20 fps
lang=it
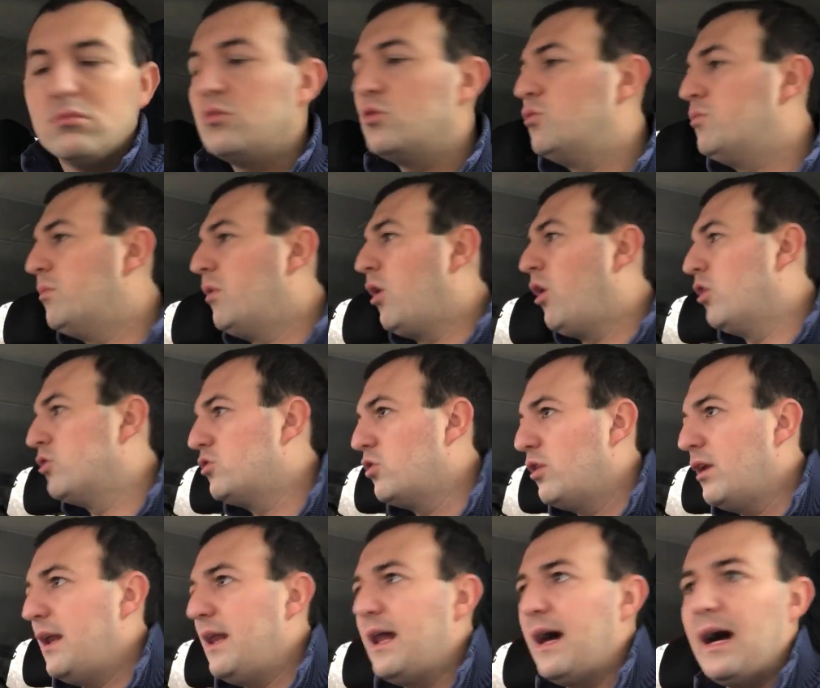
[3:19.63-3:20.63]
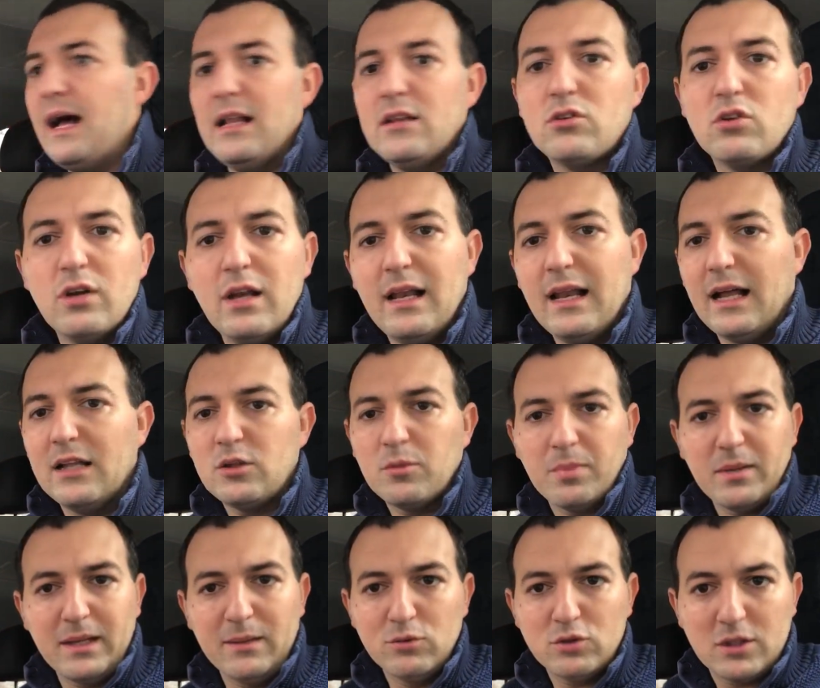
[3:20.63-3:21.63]
In un modo, nell'altro, nell'altro
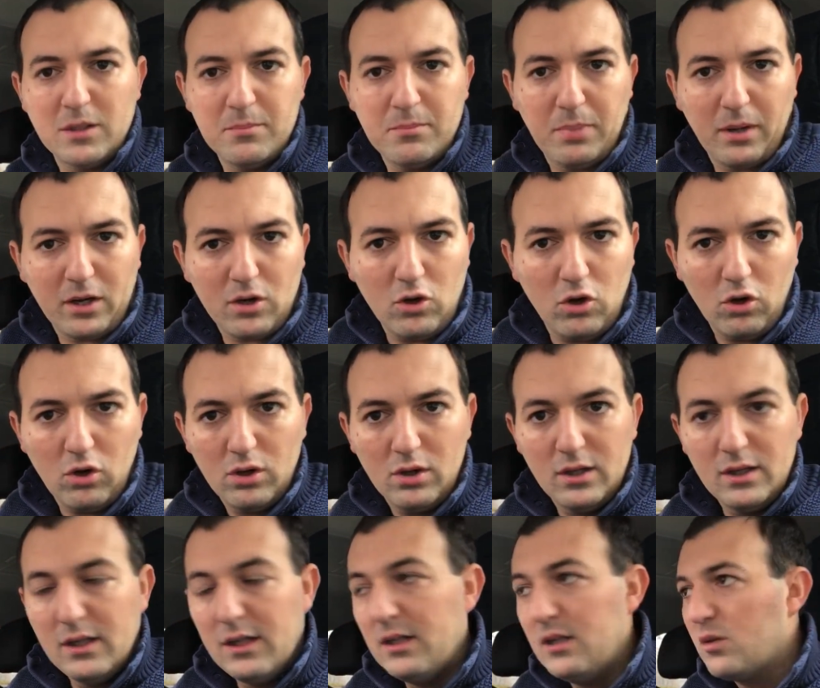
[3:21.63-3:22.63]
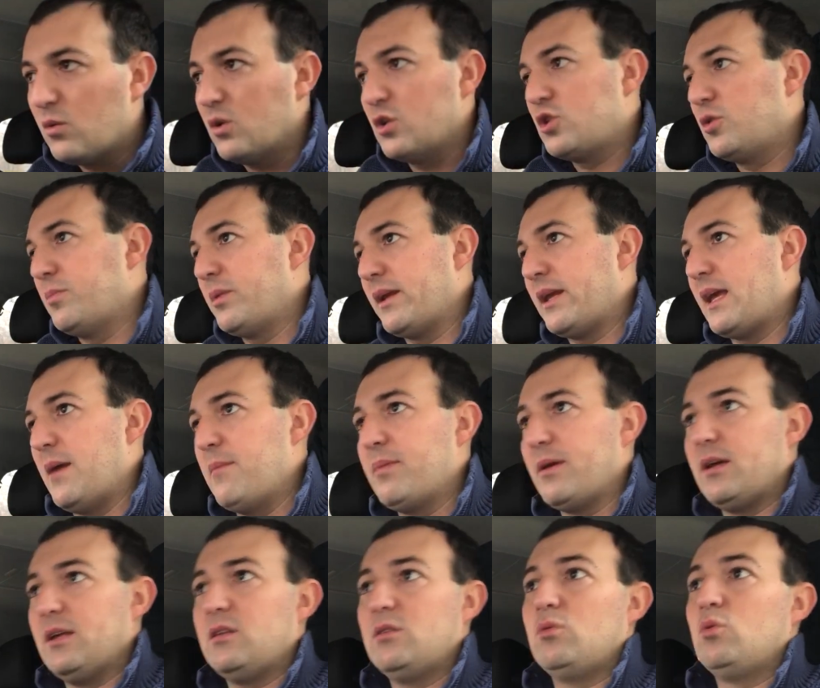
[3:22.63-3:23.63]
prendiamo sempre gol. Questo perché?
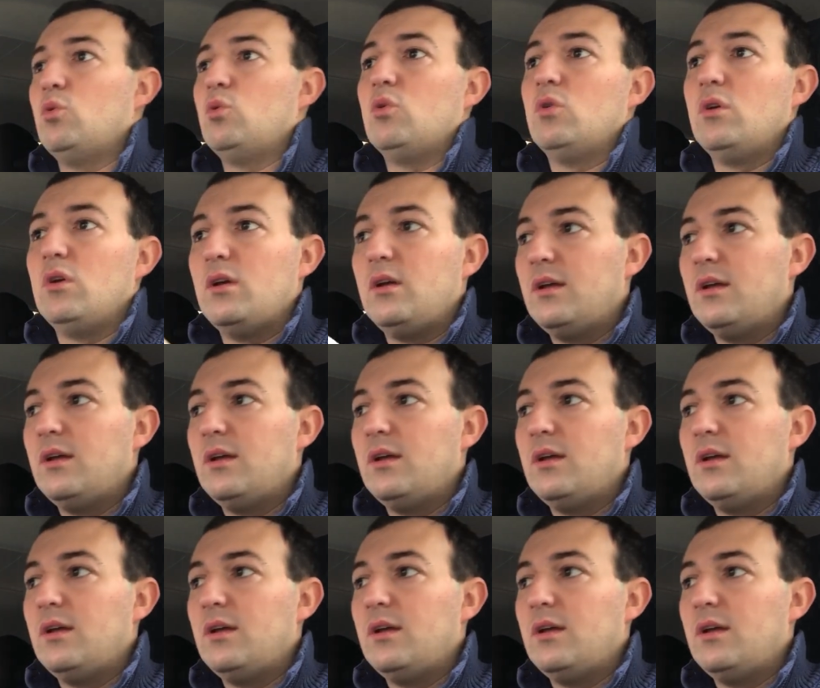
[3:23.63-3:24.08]
Perché tu